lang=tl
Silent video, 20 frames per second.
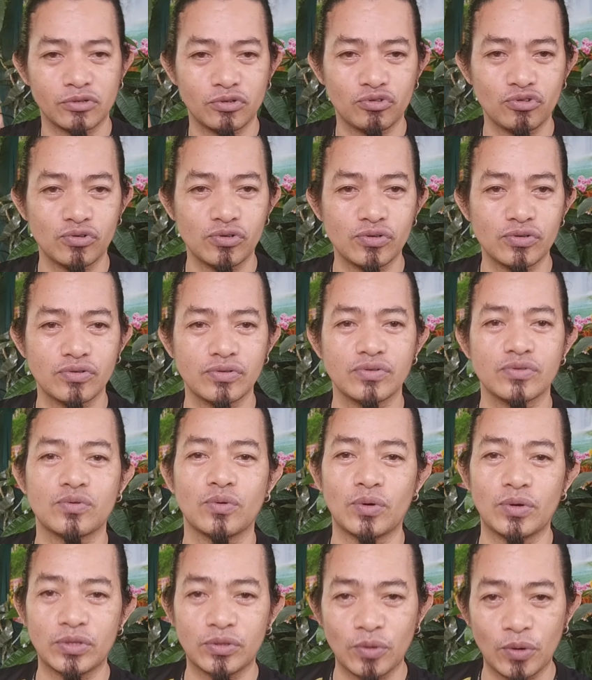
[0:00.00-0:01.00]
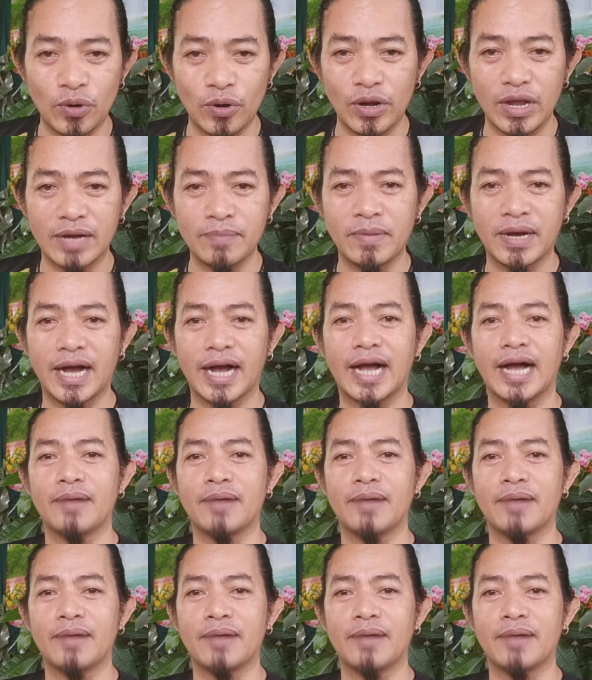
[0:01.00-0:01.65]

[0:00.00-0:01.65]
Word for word: So, tuloy-tuloy lang mga